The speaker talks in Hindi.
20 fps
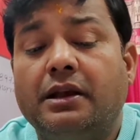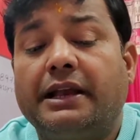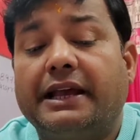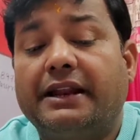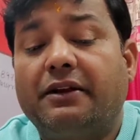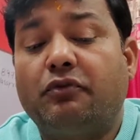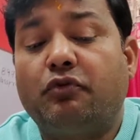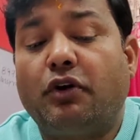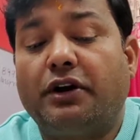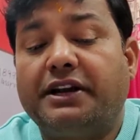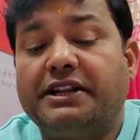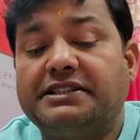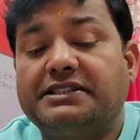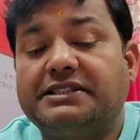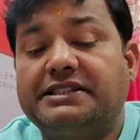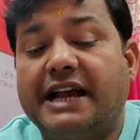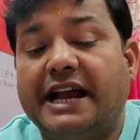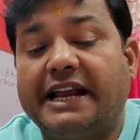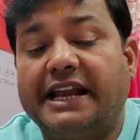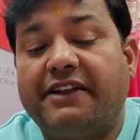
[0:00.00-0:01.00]
Kera, what
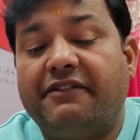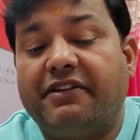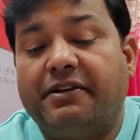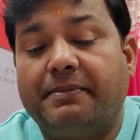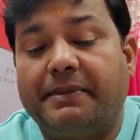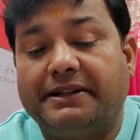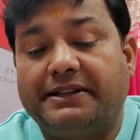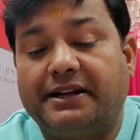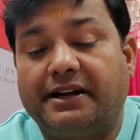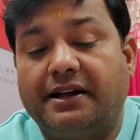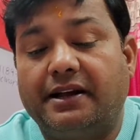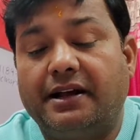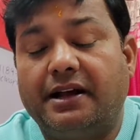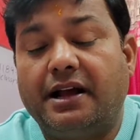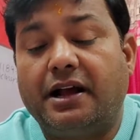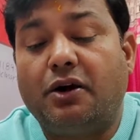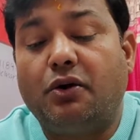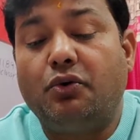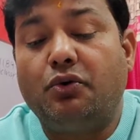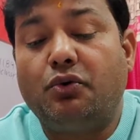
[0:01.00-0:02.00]
is scientific method?
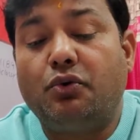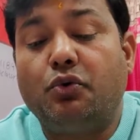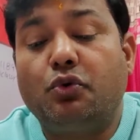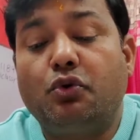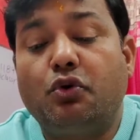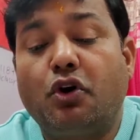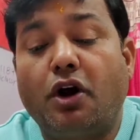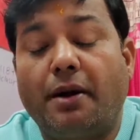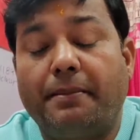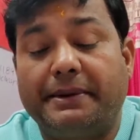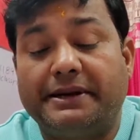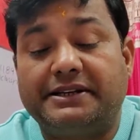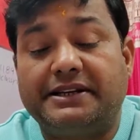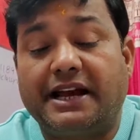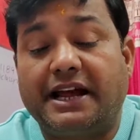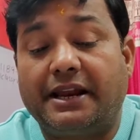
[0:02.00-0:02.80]
How to comment?